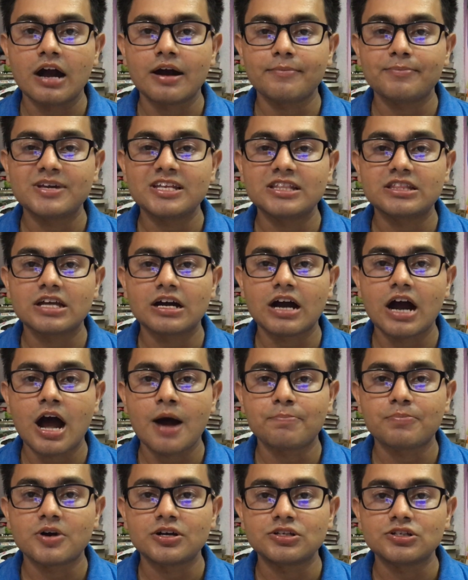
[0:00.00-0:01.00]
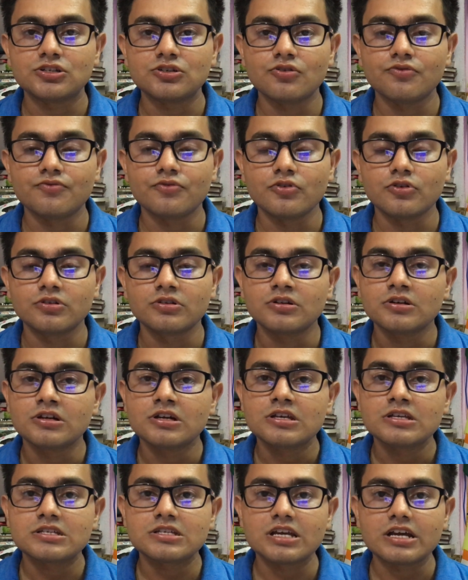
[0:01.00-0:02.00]
अभी तक आपका जियो फ़ोन
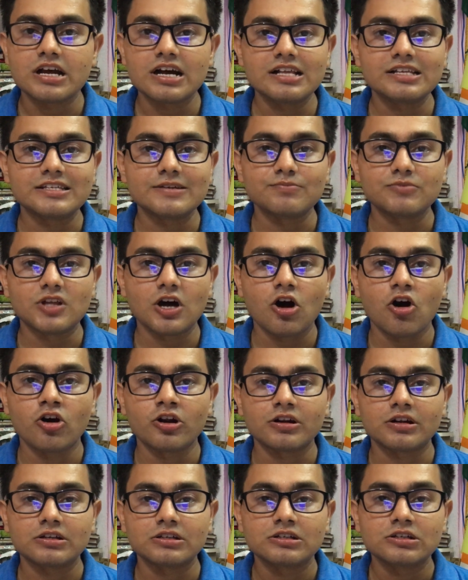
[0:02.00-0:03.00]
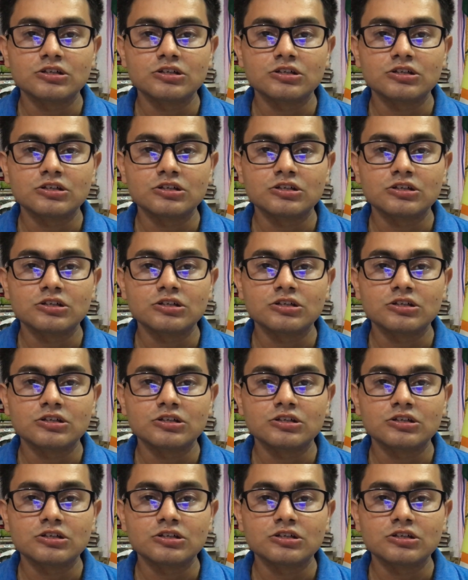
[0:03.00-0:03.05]
सिंगल सिम था और